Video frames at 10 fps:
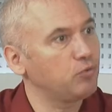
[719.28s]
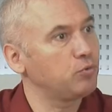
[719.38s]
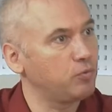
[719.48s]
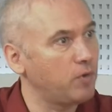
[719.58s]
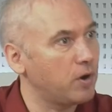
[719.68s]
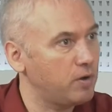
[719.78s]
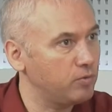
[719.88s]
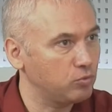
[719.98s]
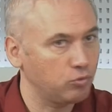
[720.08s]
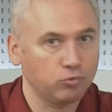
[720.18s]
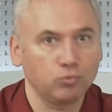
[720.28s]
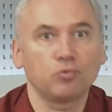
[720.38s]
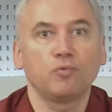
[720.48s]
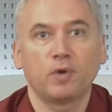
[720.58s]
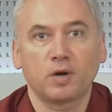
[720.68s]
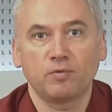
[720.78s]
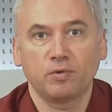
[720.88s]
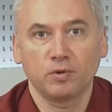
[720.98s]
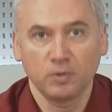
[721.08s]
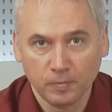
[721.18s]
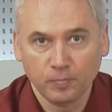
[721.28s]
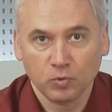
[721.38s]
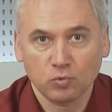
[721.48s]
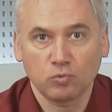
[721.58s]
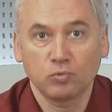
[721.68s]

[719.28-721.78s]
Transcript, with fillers: вот Варава тоже. Кто такой Варава? кто